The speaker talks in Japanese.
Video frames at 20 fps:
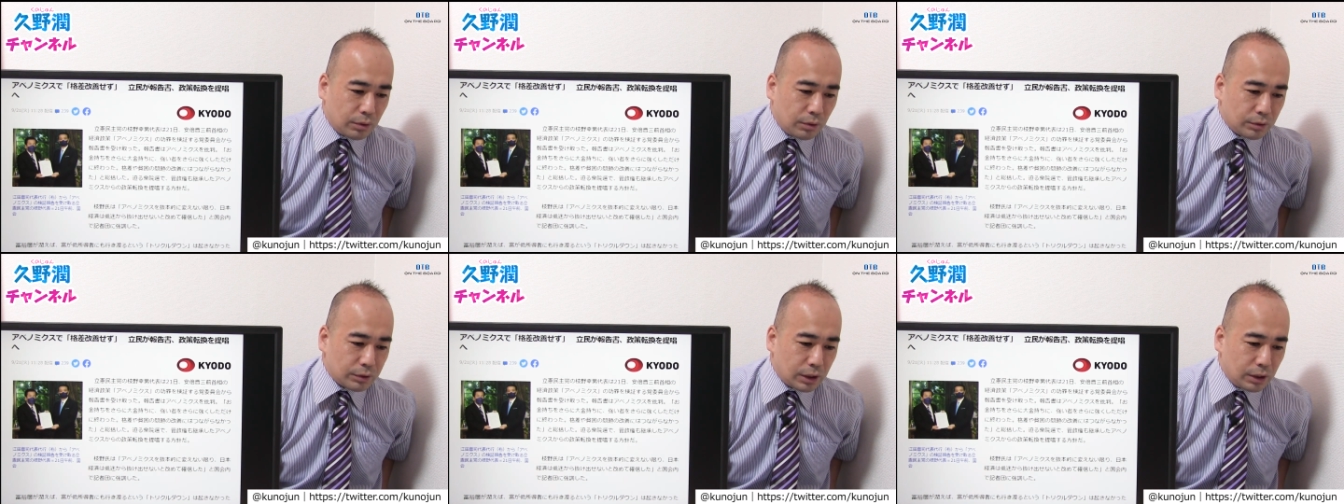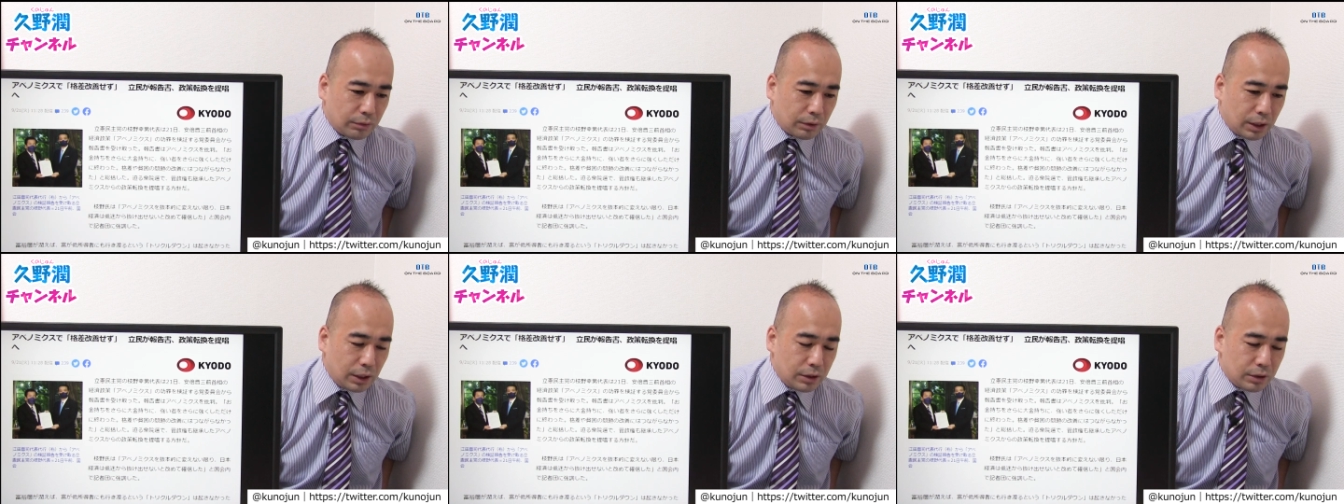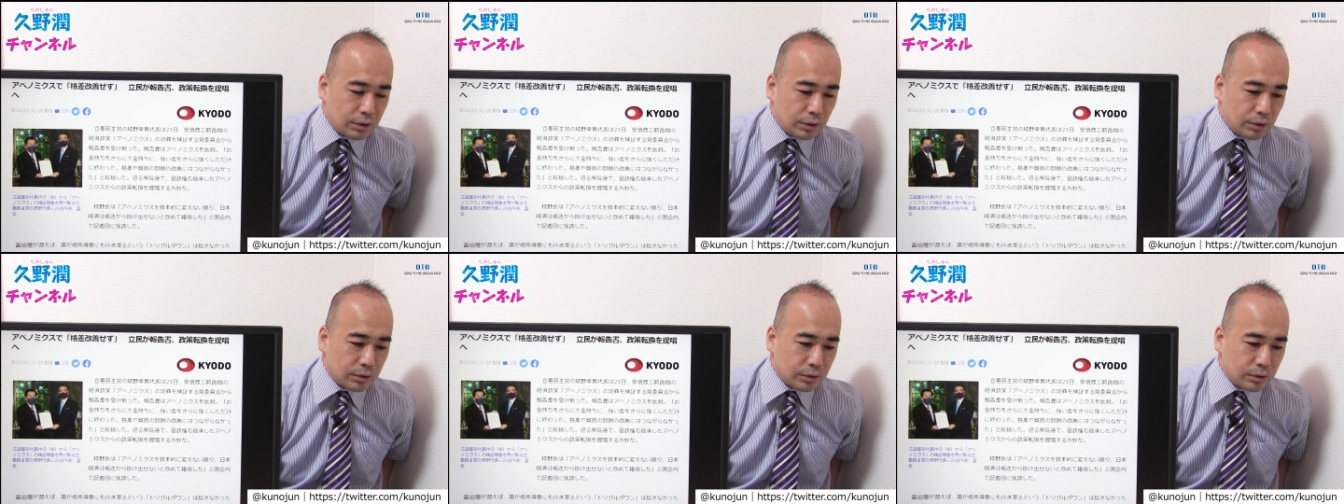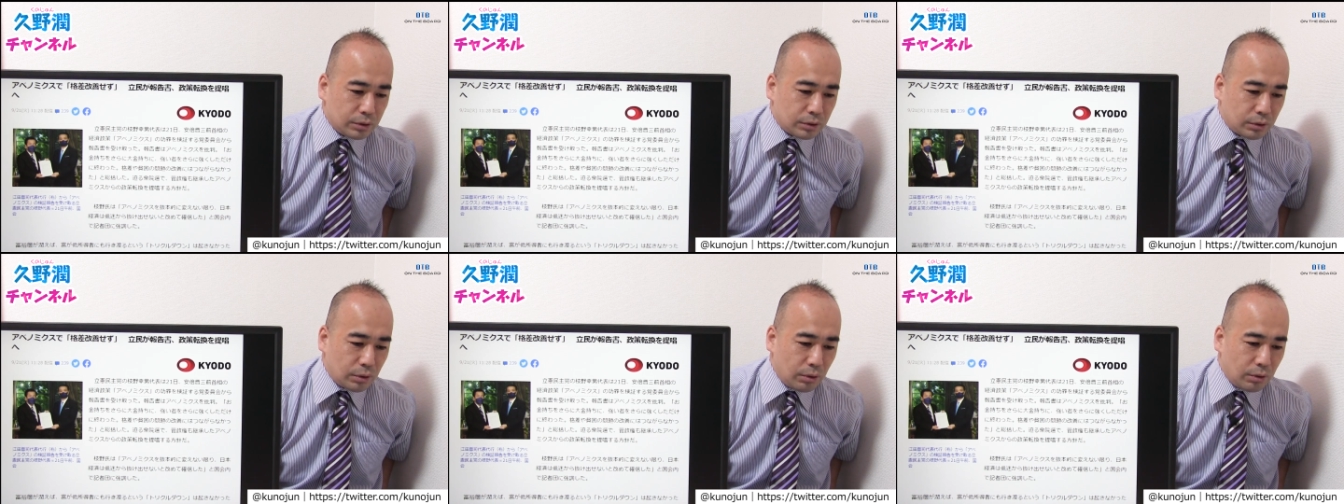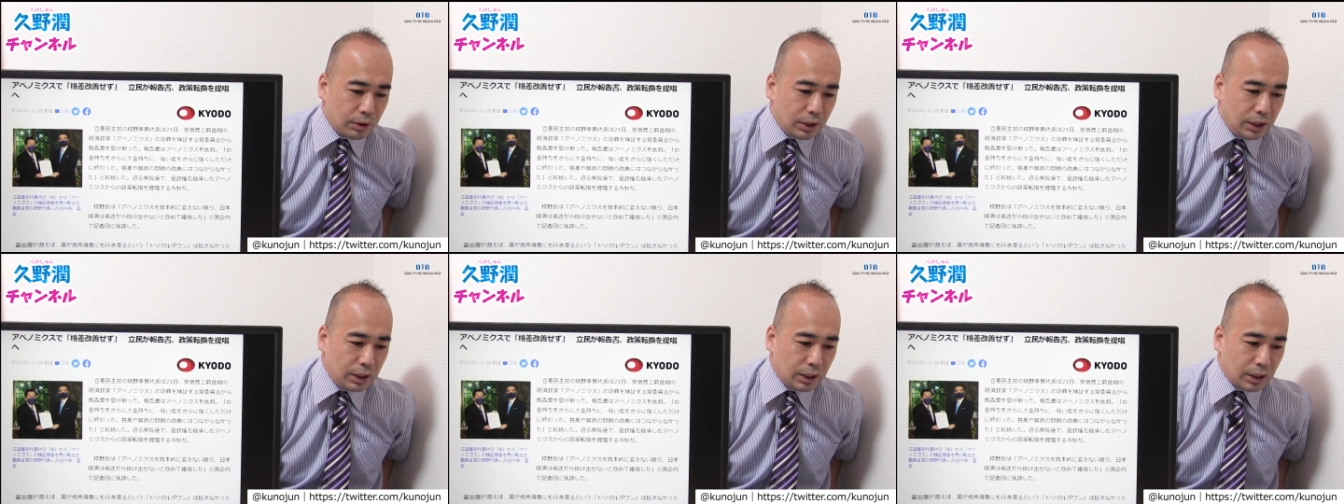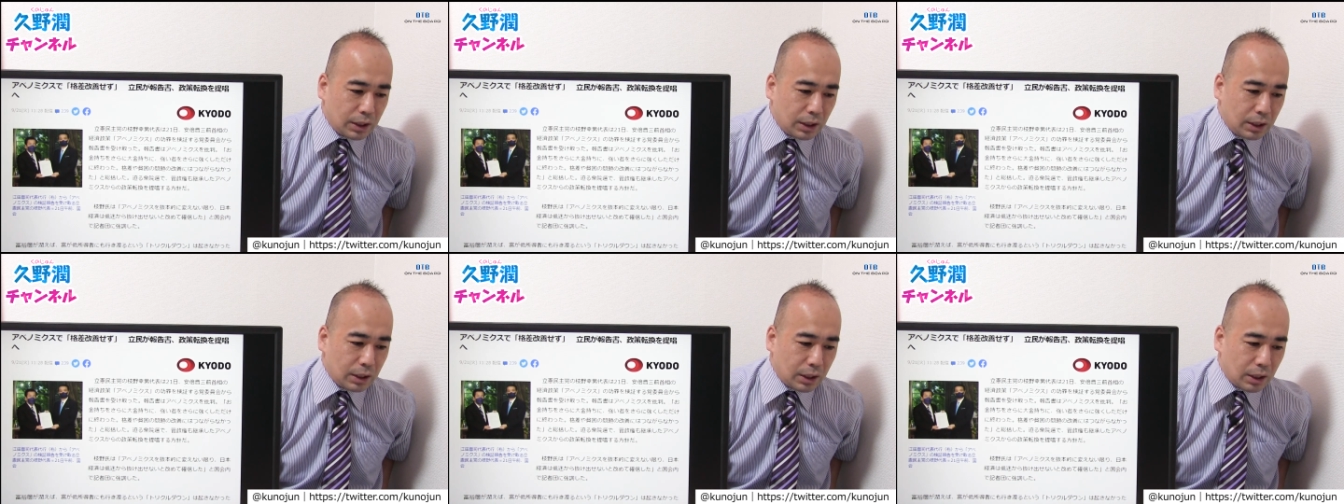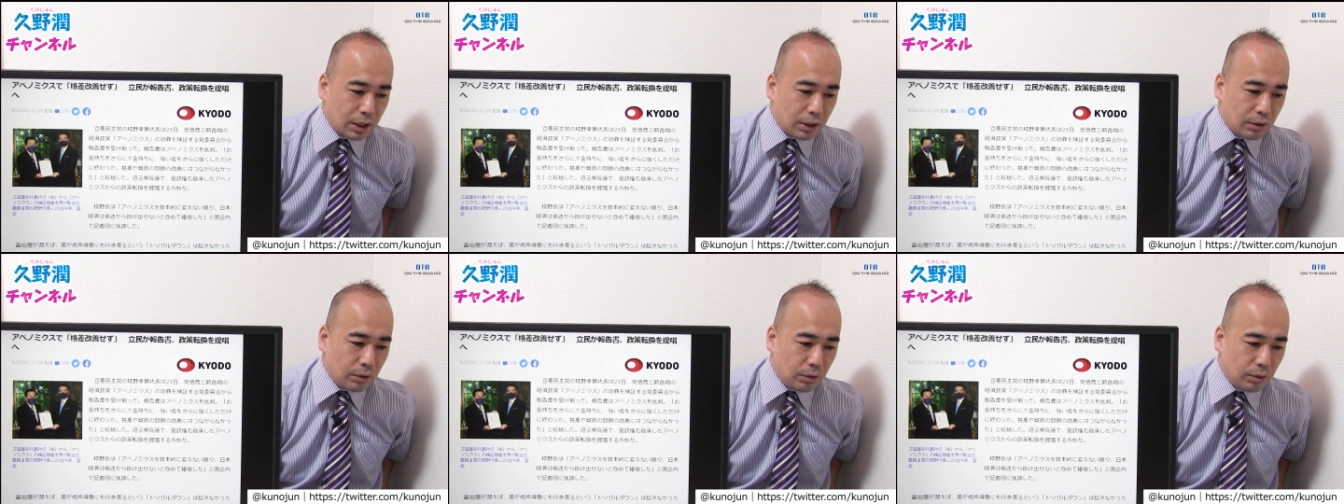功罪を検証する党委員会
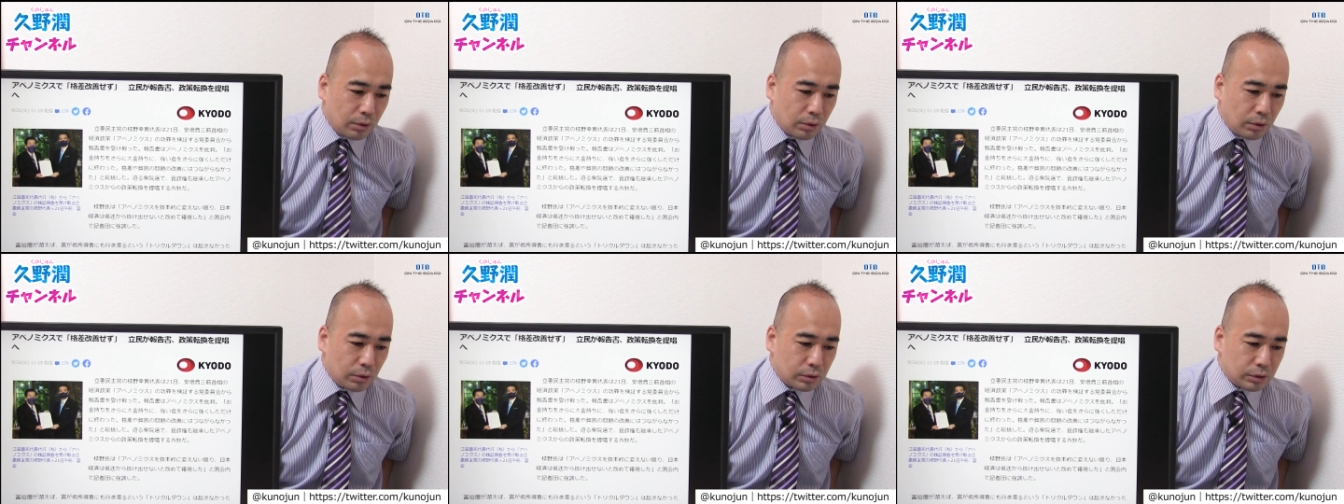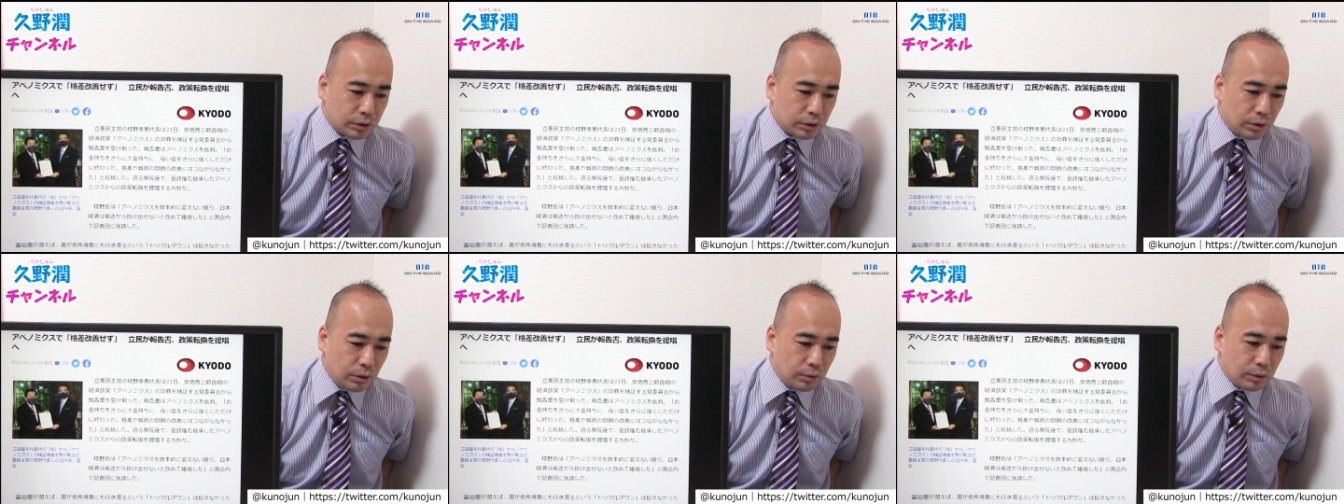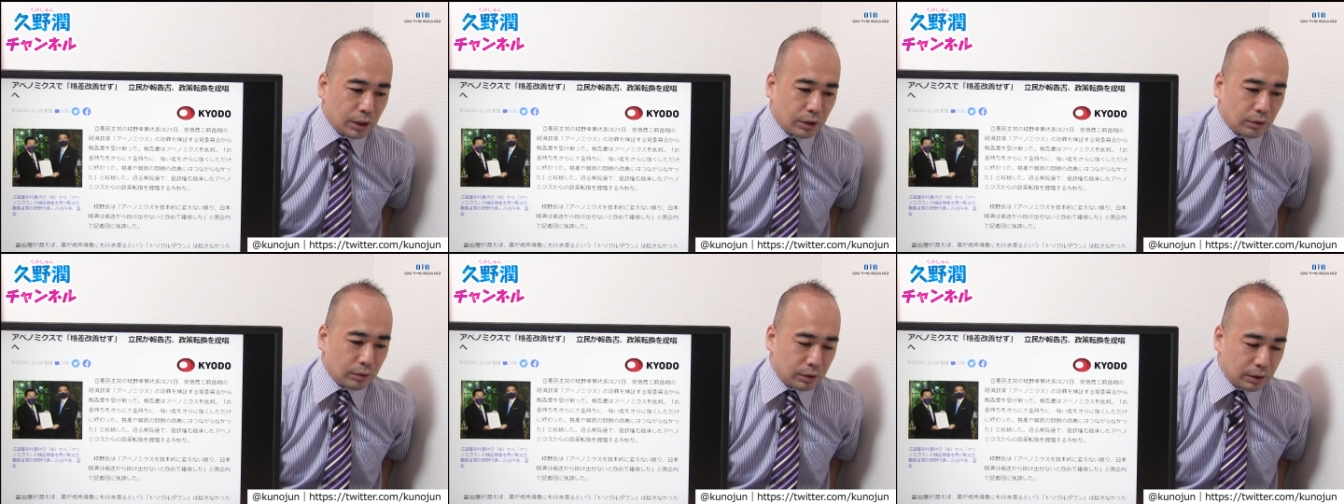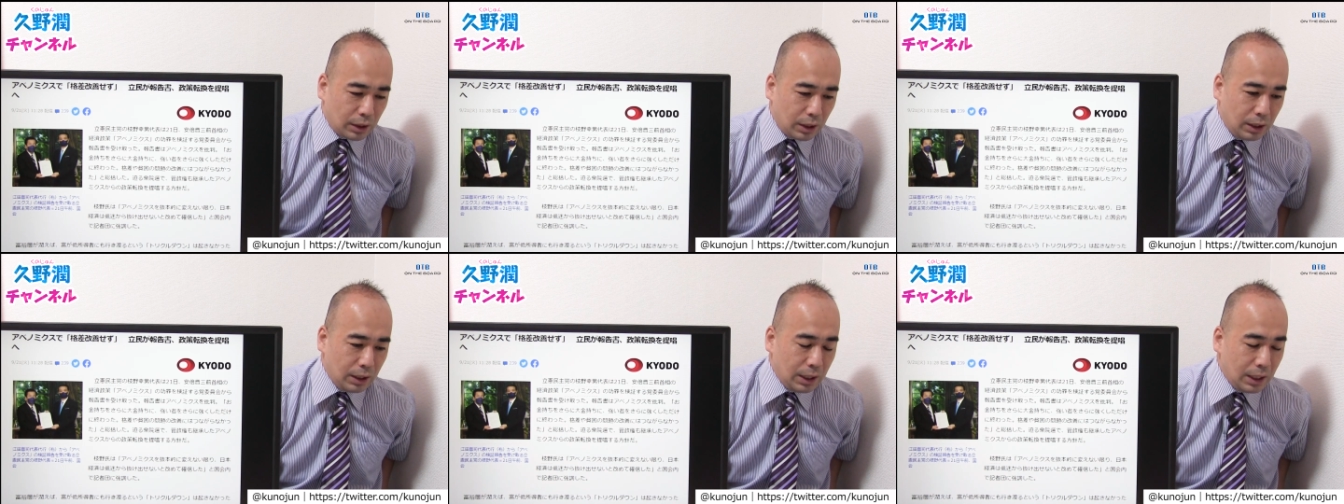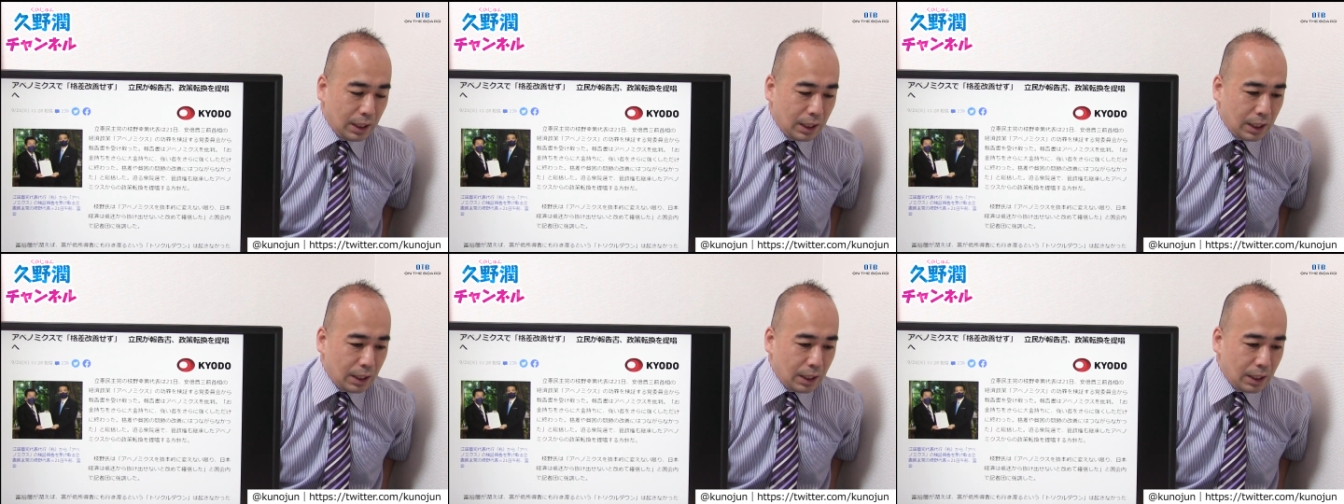からの報告書を受け取った。